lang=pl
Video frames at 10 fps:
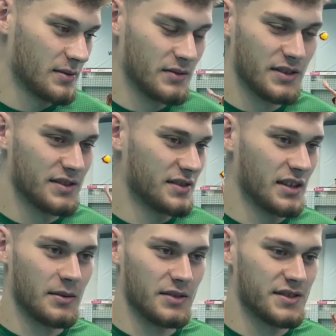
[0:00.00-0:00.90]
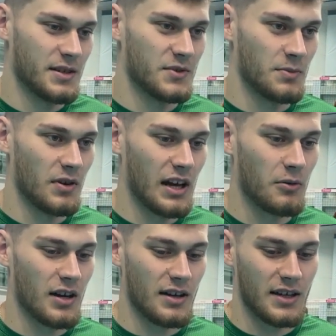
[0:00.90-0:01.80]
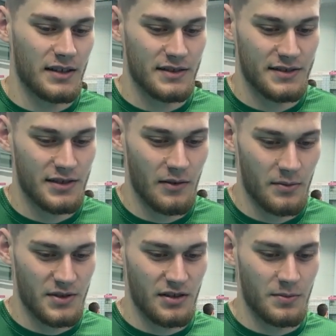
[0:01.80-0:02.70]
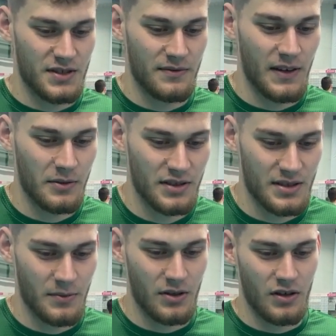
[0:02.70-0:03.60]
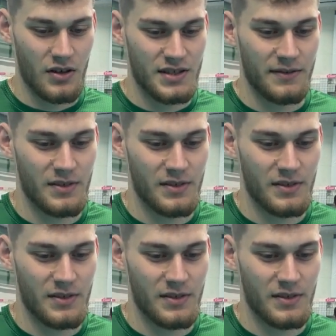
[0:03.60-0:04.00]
nic nie, nic nie będzie bolało, a zdrowie będzie dopisywało do samego końca,